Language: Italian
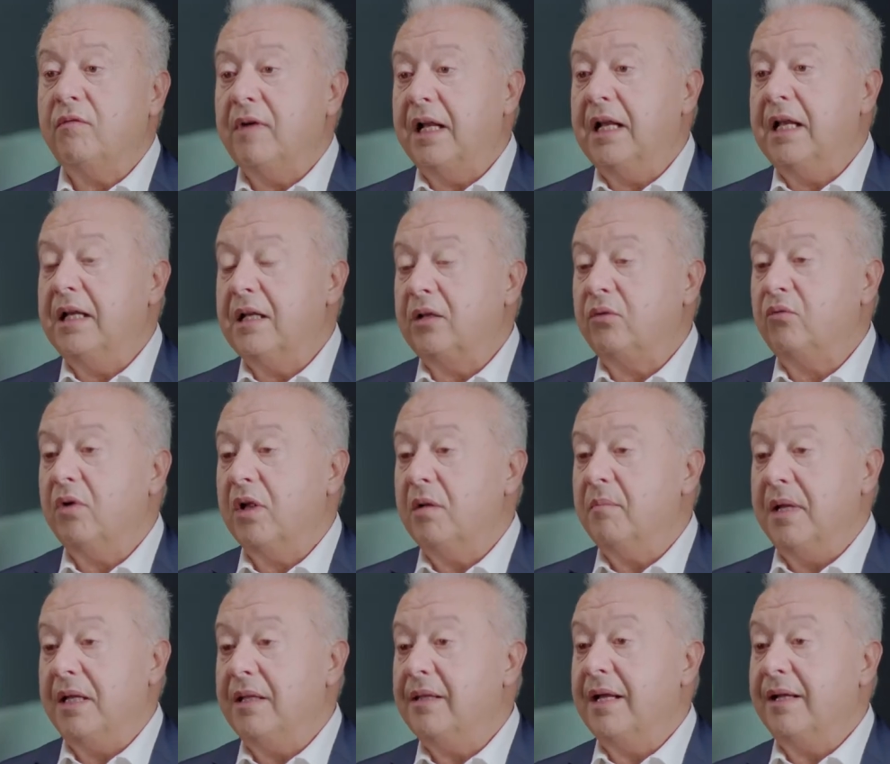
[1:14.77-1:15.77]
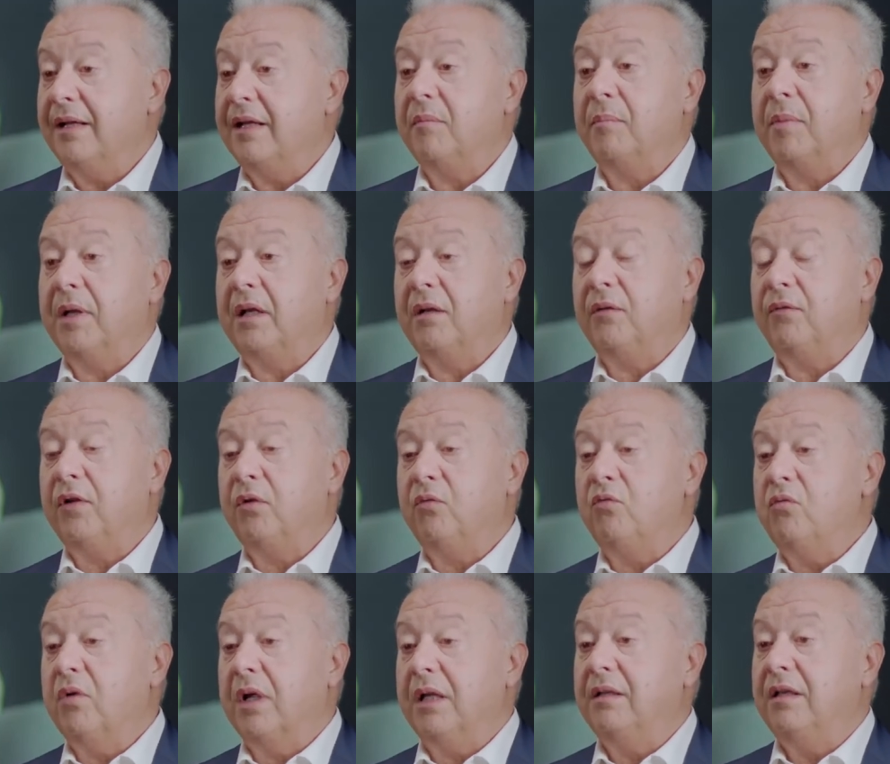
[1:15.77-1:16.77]
vale naturalmente anche per le
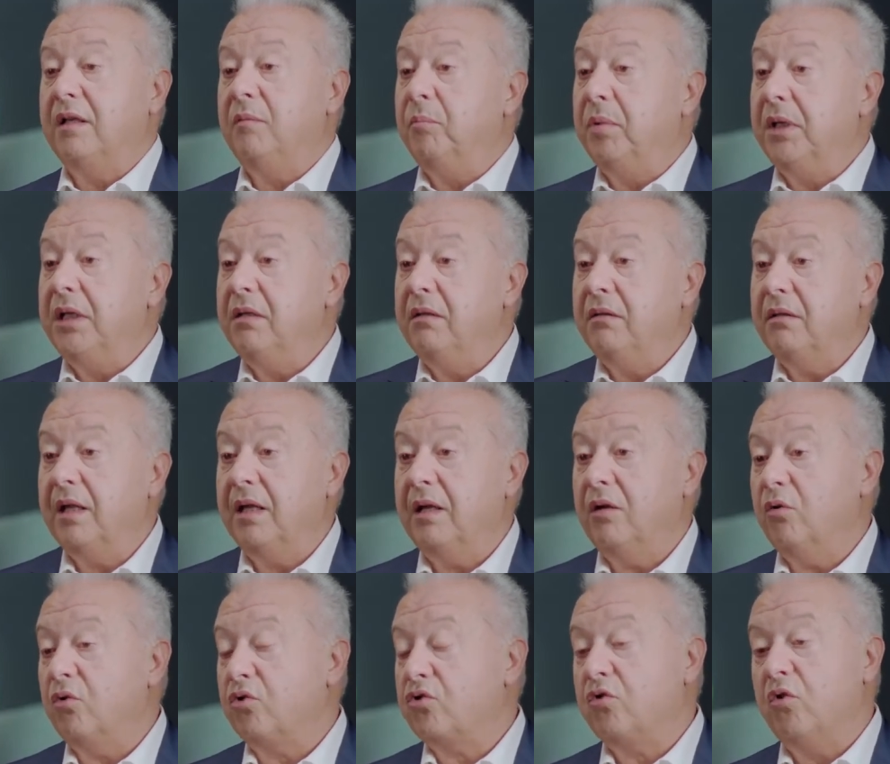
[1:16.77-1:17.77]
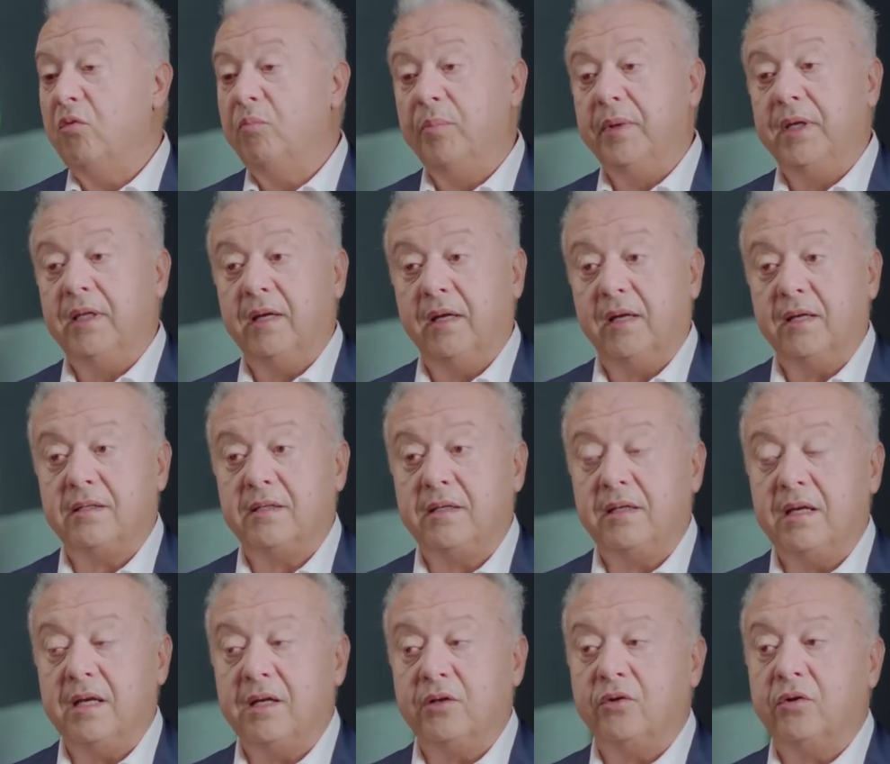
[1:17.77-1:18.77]
figure, dipinte o scolpite che
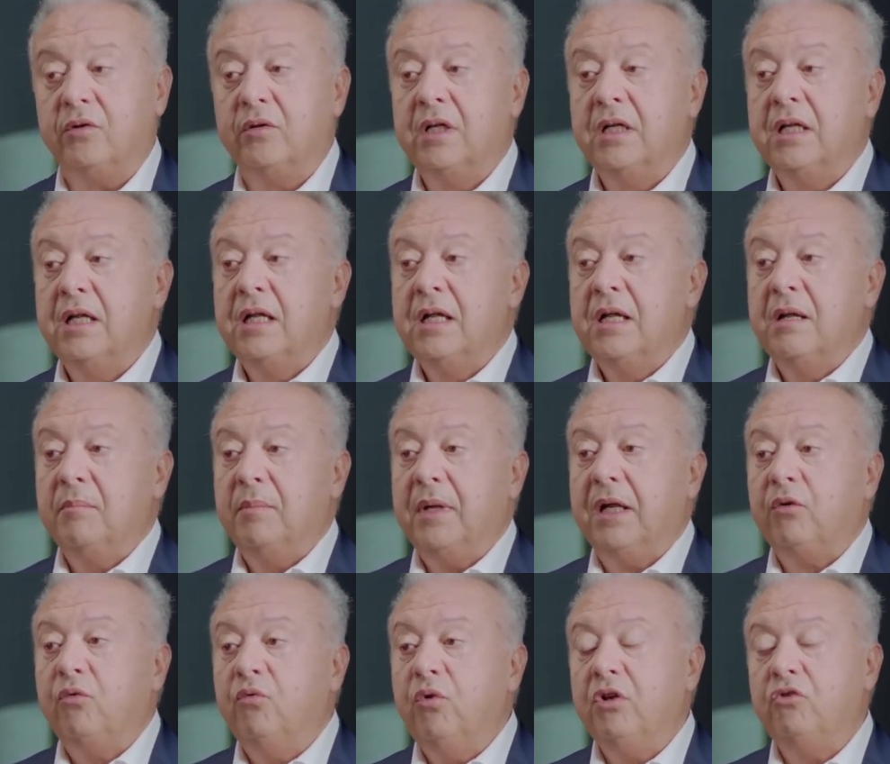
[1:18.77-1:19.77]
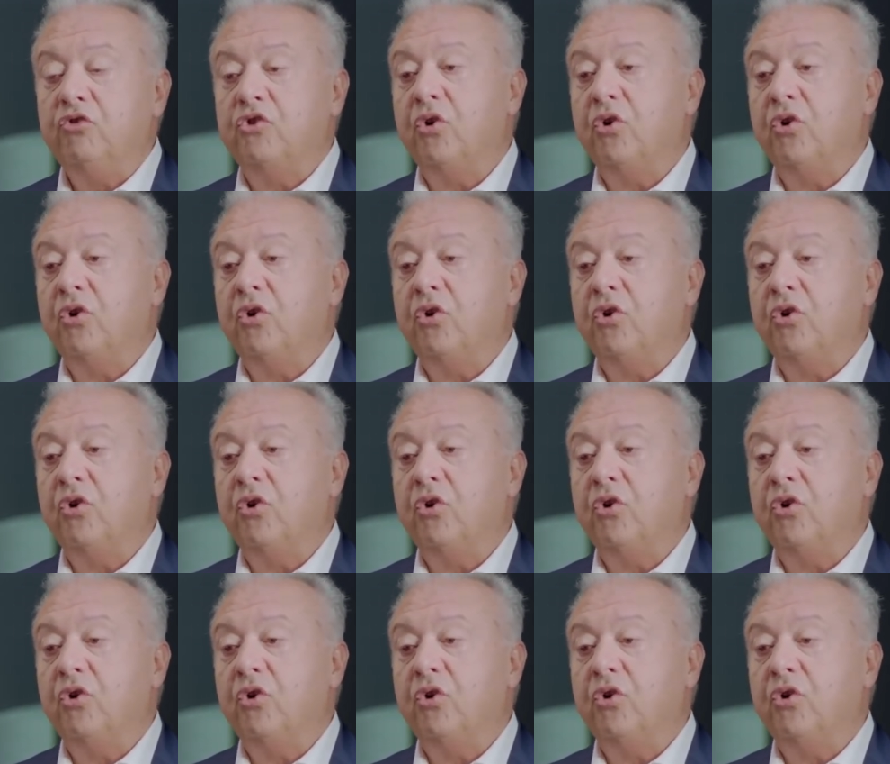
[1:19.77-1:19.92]
siano. Per cui